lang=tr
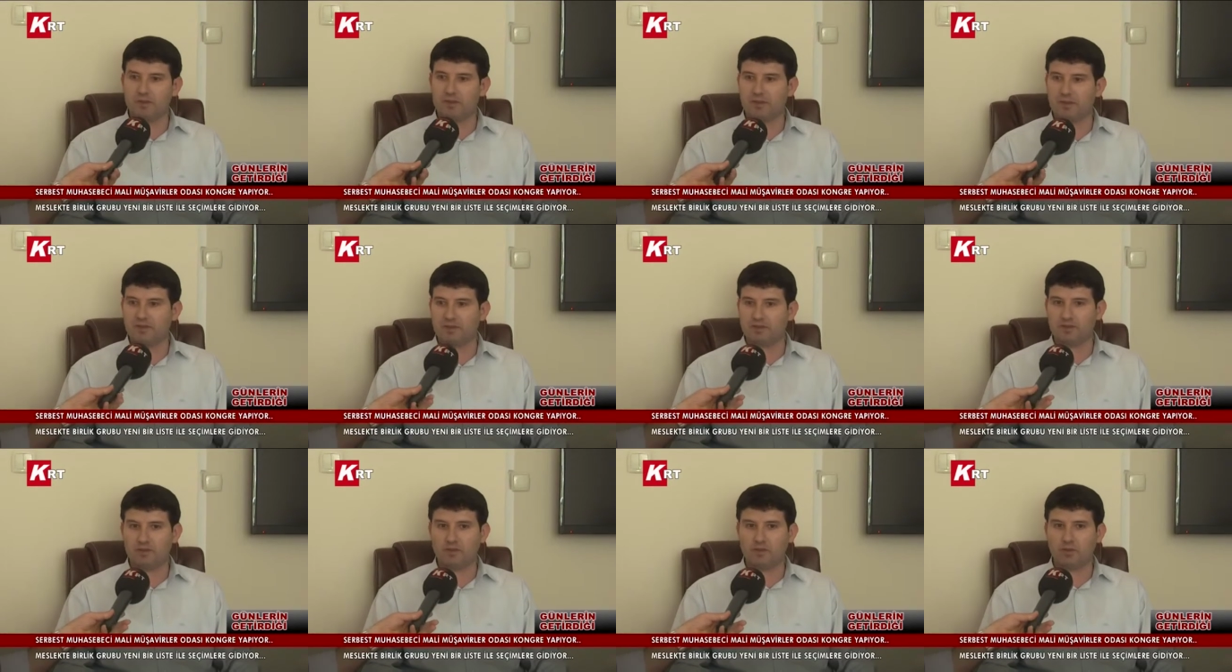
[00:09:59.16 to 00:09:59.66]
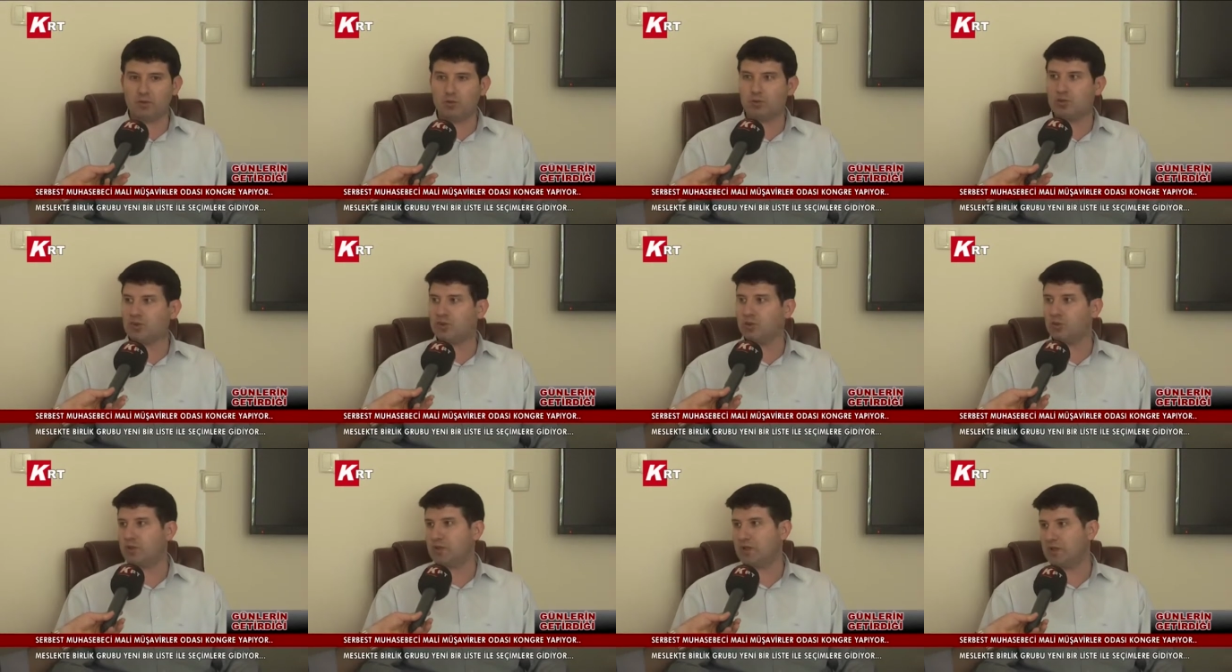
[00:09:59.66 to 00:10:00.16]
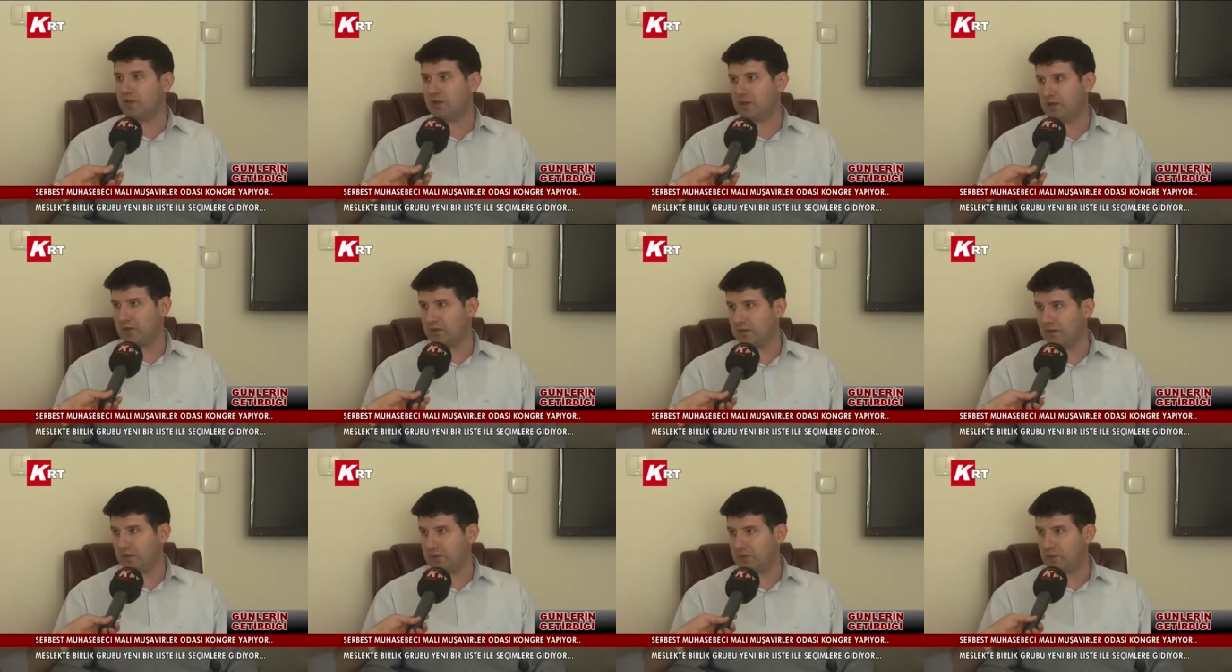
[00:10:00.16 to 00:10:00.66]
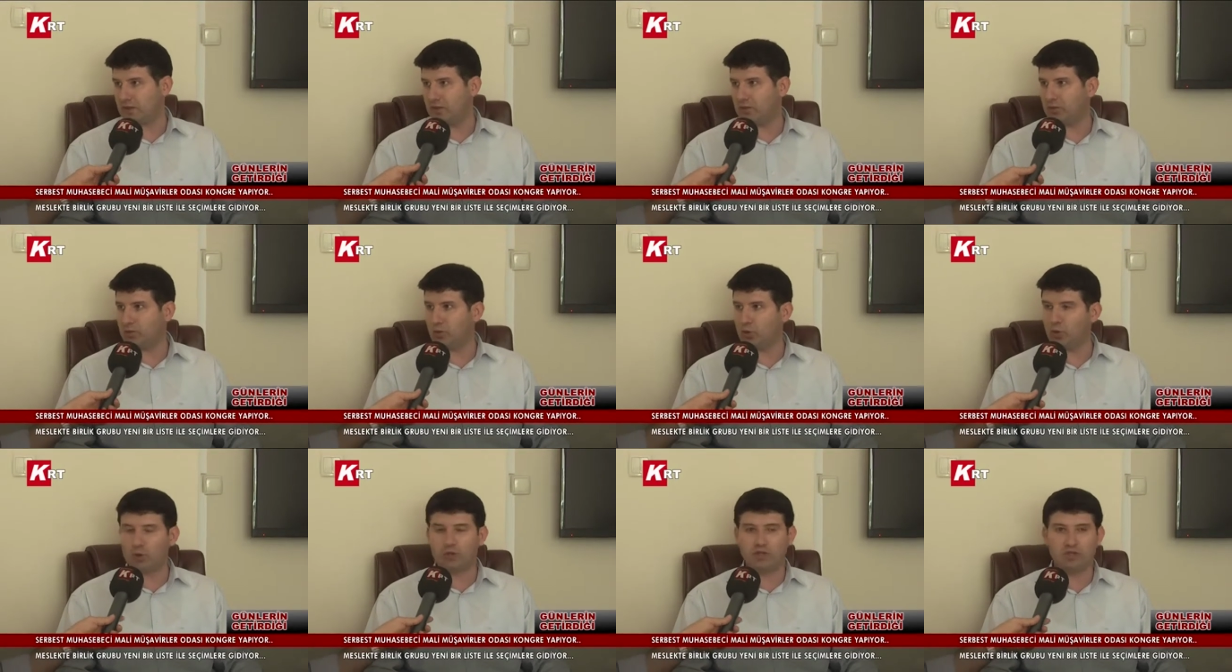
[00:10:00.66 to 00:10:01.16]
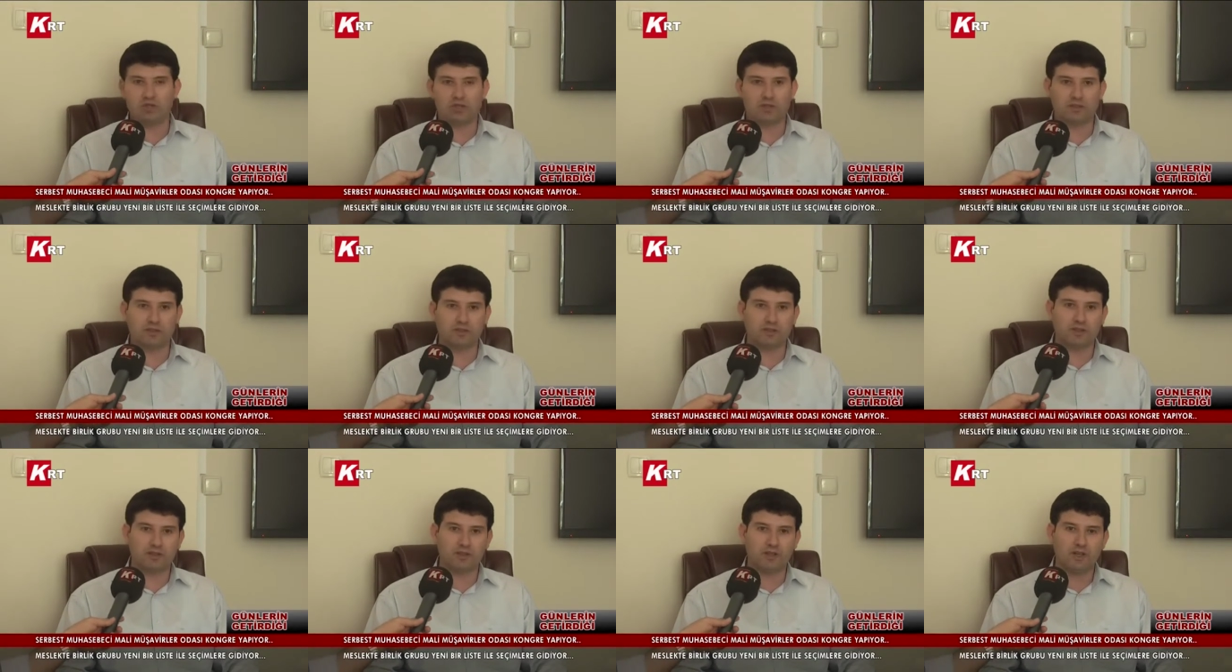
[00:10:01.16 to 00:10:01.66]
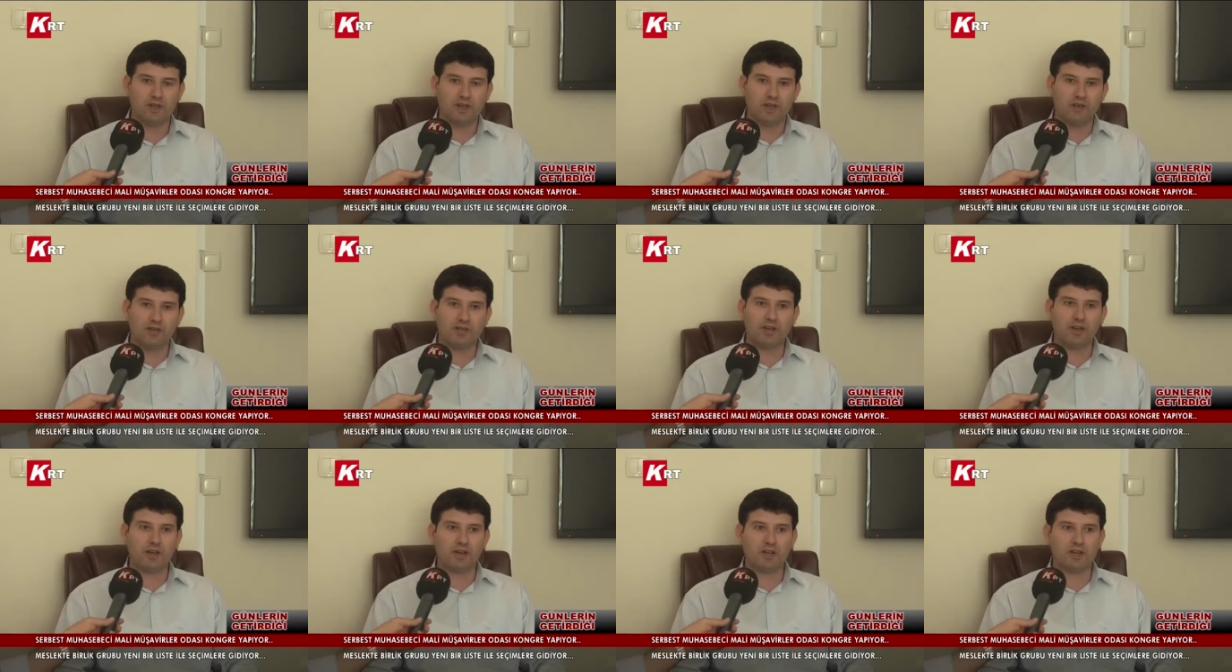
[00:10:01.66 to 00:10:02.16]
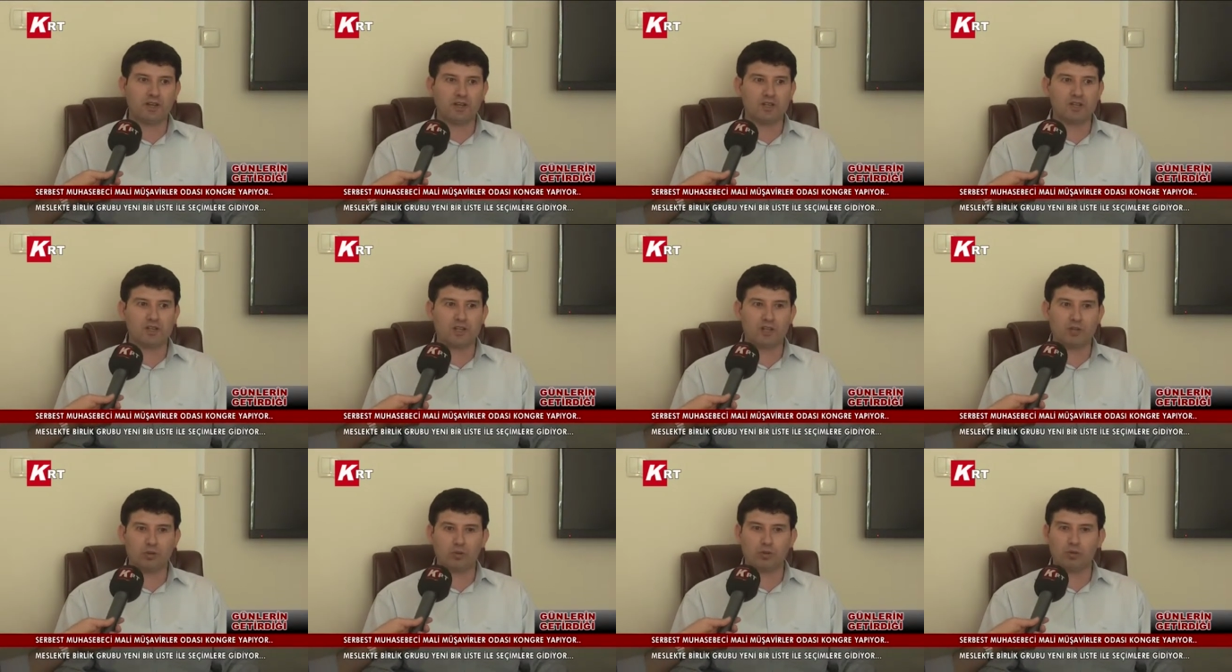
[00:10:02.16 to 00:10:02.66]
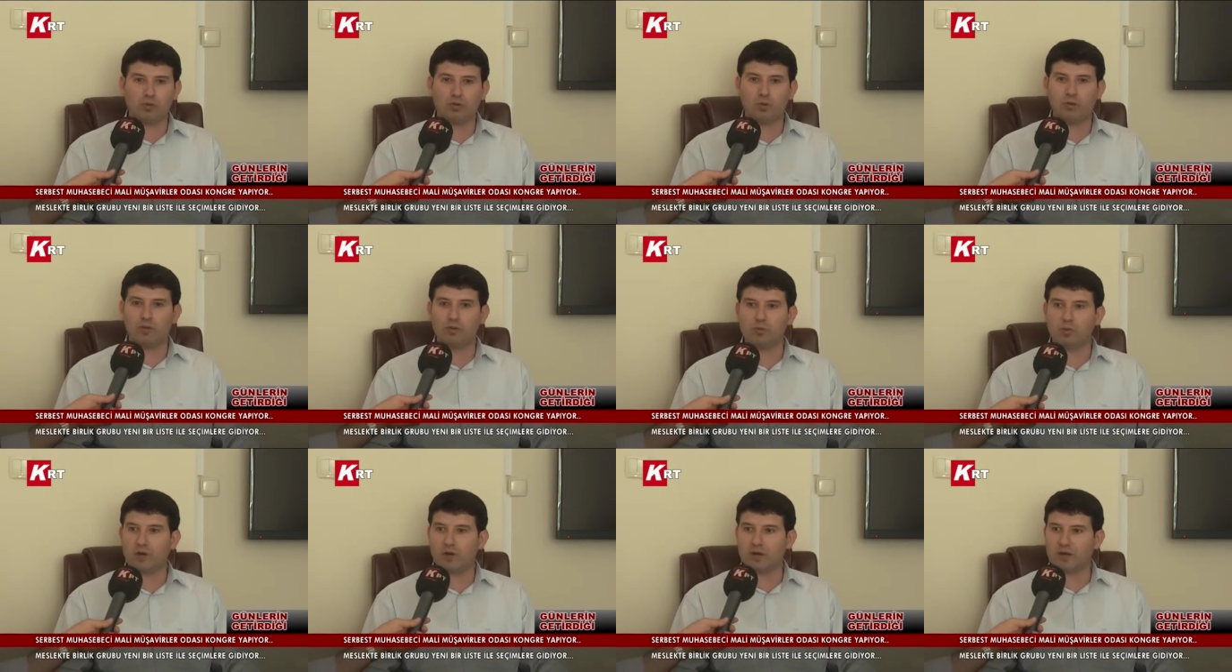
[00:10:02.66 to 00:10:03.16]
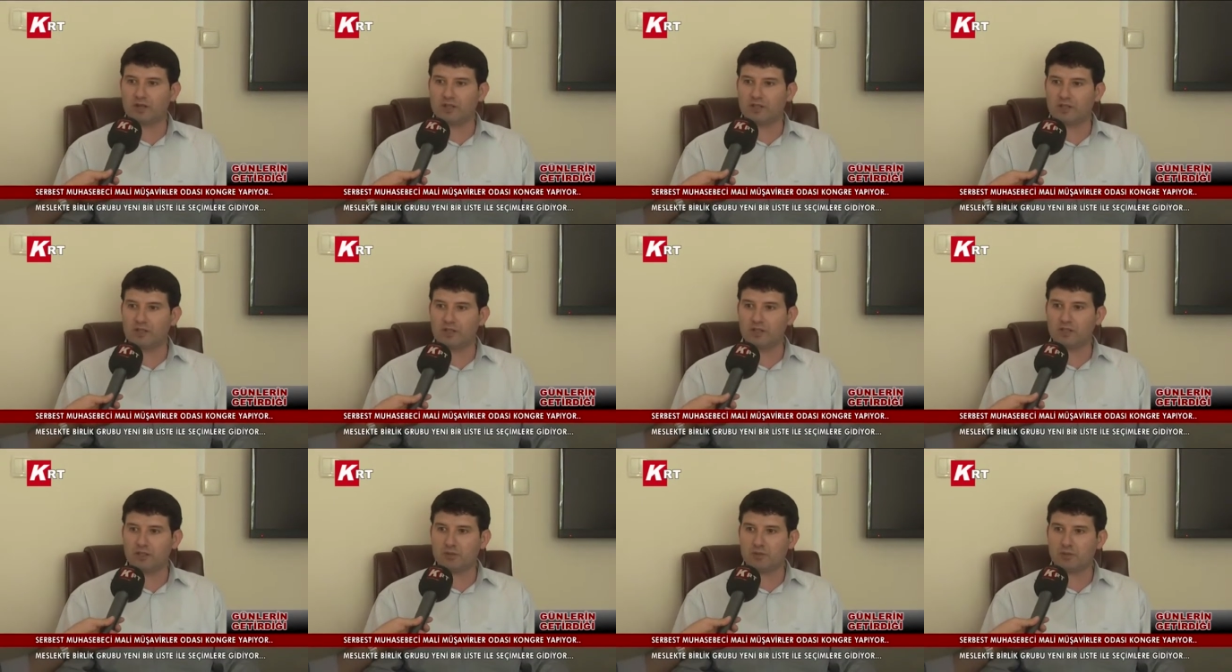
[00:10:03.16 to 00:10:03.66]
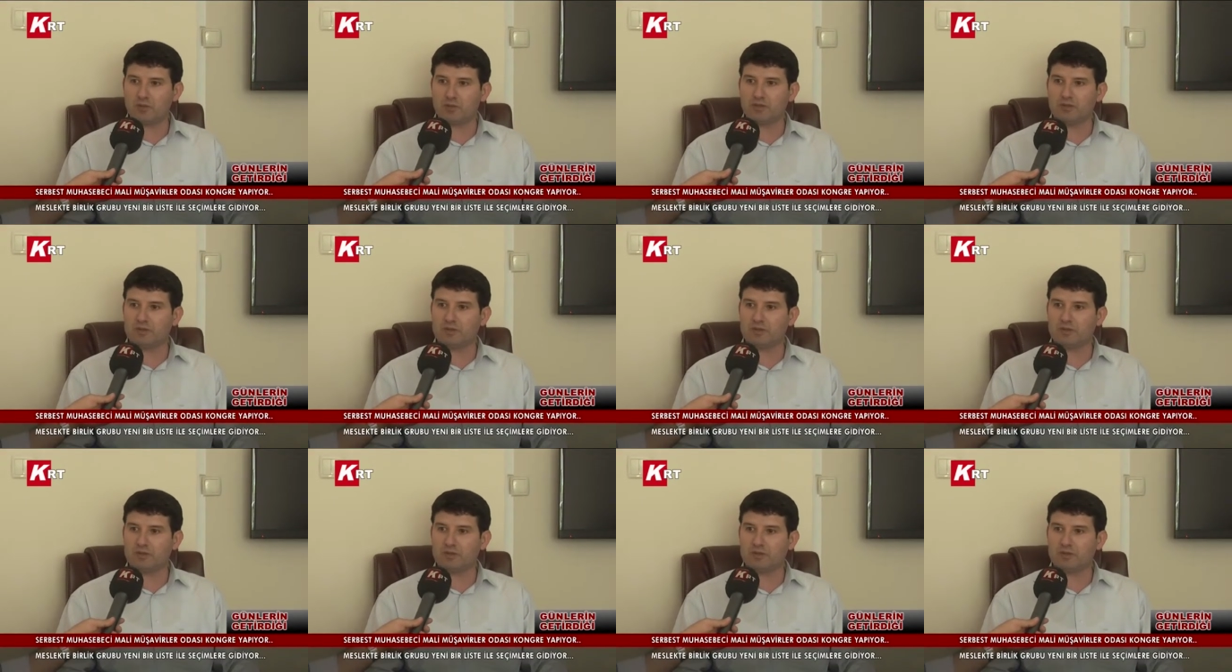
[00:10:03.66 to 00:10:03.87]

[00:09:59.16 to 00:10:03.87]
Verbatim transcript: Balıkesir'de 3 yıl önce e, bu yola çıktık ve her geçen gün e, bu arkadaşlarım